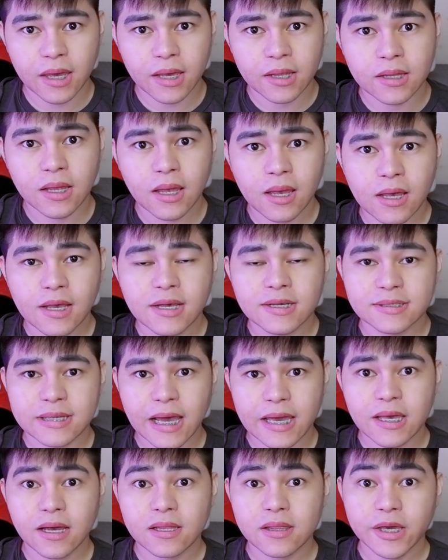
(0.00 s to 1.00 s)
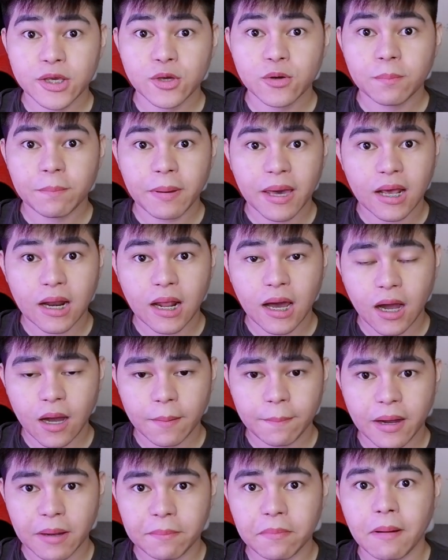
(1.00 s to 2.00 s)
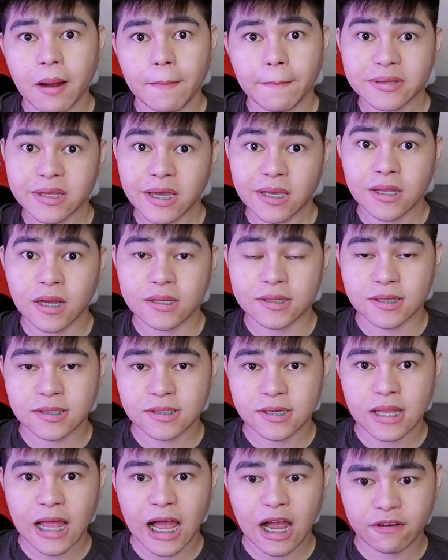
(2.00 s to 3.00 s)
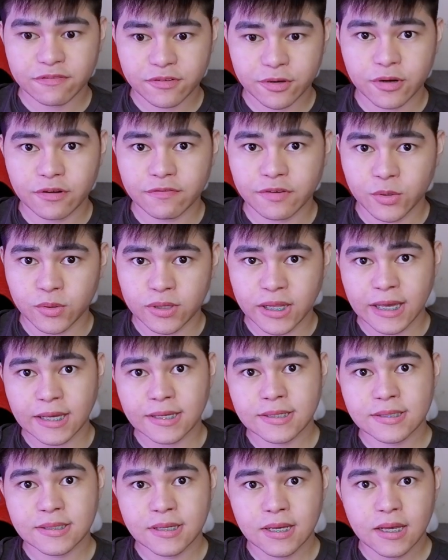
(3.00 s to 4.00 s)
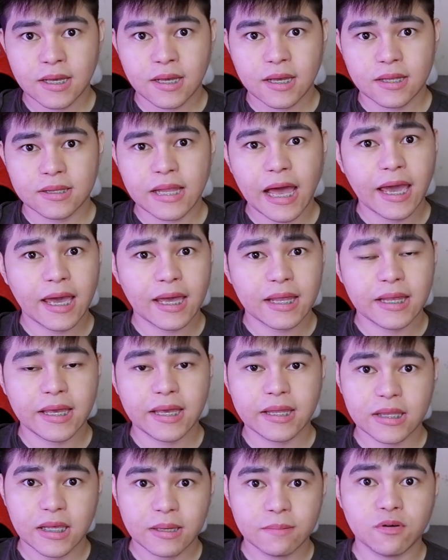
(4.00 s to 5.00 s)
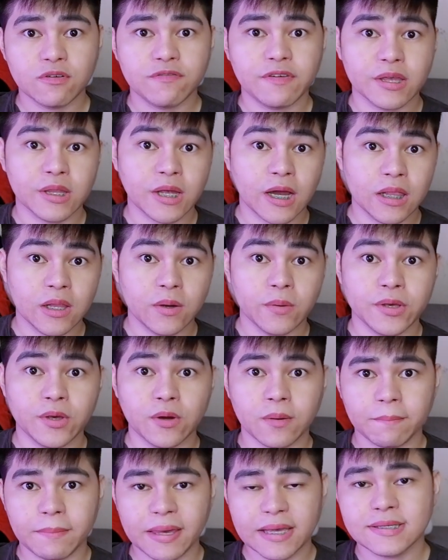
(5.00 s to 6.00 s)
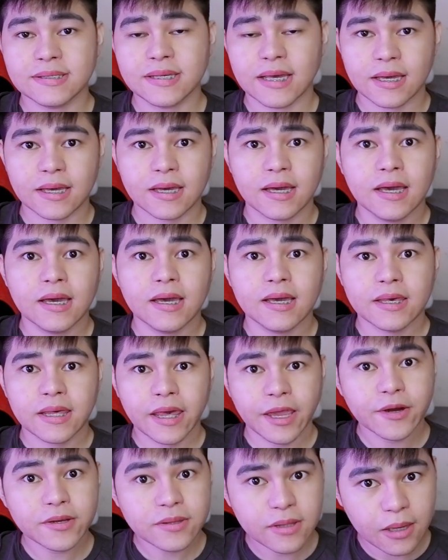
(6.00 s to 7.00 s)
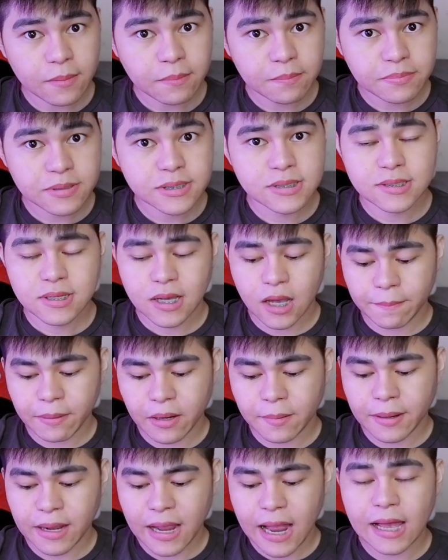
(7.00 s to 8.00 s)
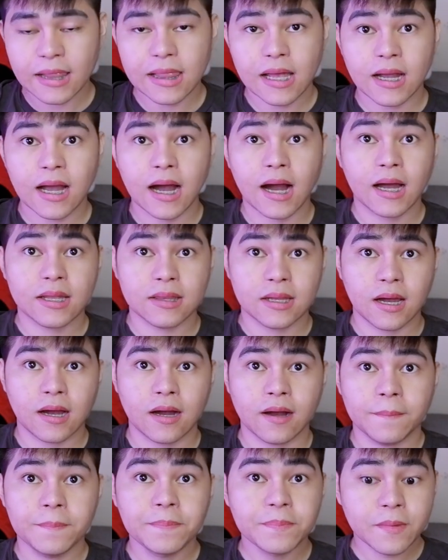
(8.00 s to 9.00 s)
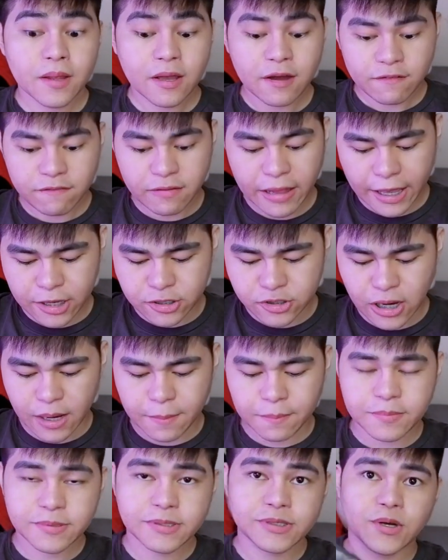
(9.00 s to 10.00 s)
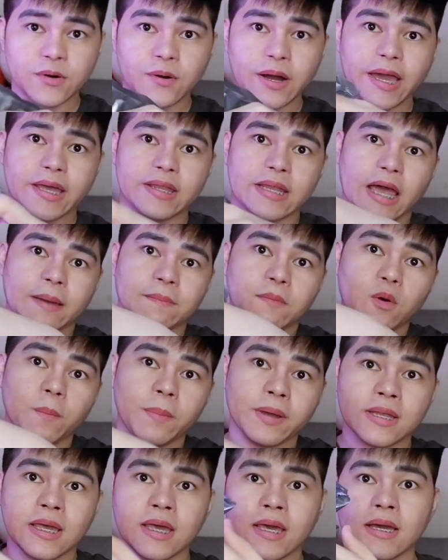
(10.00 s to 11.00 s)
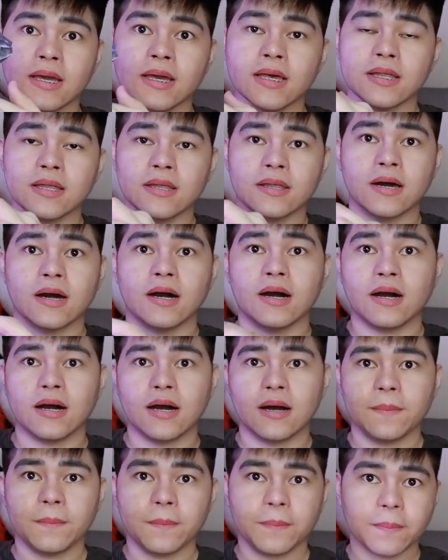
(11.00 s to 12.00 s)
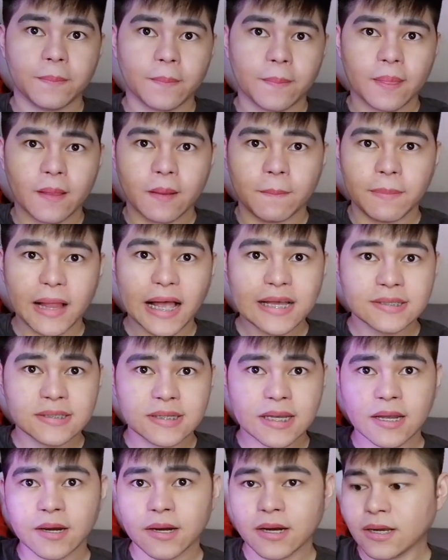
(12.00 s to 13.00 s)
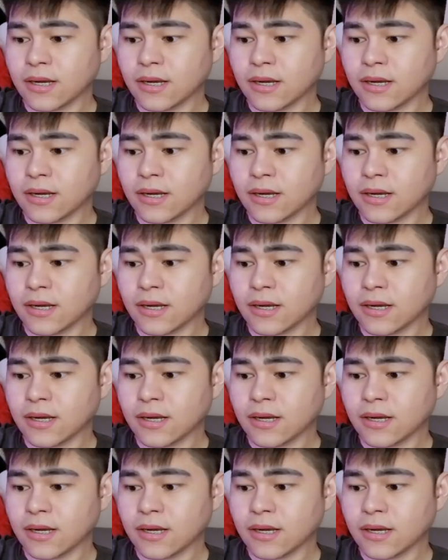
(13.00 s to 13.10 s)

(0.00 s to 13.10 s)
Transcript: and sayang lang yung pera kapag mamatay lang din sila after a few days dahil hindi mo finalo yung basic care tips kapag mag-aalaga ka ng flytrap. So ayun na, I'm opening the plastic